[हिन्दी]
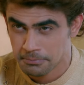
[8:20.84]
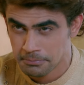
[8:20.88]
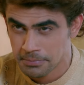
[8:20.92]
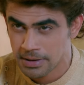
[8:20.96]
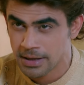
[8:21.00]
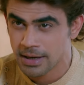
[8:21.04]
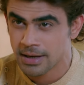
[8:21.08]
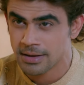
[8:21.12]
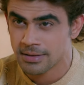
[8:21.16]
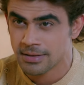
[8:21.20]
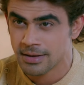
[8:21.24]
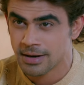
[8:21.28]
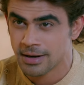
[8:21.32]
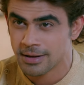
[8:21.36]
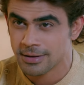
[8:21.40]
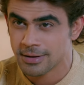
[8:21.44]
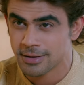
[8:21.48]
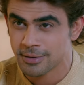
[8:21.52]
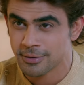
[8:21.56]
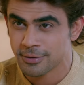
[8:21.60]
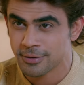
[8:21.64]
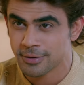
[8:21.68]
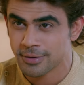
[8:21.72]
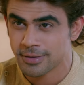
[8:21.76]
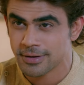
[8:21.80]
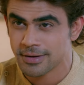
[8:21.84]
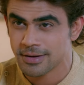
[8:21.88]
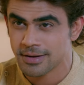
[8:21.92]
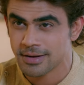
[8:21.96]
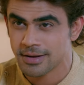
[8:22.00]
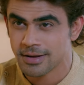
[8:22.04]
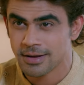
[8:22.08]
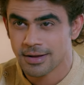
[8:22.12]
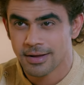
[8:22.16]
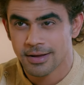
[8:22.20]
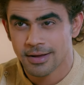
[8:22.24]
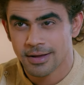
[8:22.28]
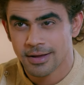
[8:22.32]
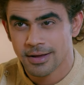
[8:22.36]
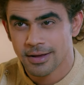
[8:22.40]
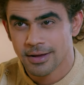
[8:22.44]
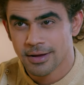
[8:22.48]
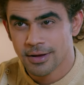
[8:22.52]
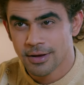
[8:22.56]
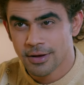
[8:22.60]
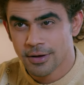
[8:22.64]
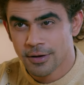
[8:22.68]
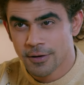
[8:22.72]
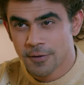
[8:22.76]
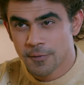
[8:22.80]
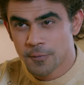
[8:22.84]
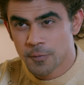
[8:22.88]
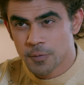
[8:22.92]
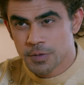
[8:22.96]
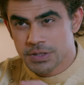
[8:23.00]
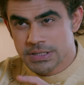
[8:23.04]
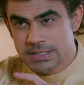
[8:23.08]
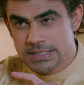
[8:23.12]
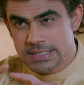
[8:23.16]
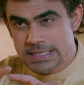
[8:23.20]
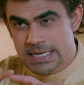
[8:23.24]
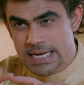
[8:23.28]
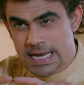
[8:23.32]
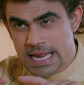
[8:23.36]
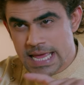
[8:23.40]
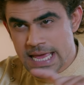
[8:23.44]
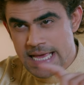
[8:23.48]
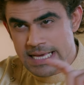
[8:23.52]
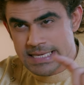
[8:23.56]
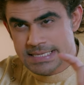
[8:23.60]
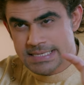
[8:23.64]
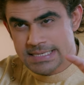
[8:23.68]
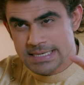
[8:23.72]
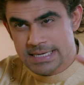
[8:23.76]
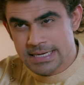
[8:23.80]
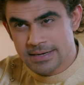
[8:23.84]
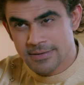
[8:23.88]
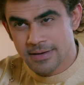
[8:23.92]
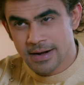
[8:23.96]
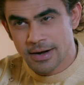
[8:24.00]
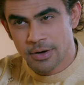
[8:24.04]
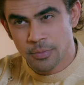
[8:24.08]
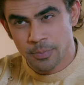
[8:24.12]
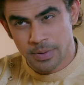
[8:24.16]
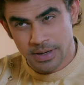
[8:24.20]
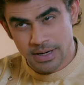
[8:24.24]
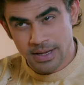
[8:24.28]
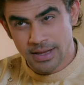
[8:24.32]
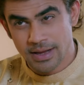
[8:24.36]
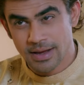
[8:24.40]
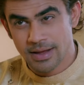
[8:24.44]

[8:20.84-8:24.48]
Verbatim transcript: मैं याद दिलाता वो स्नेक स्किन वाला दुपट्टा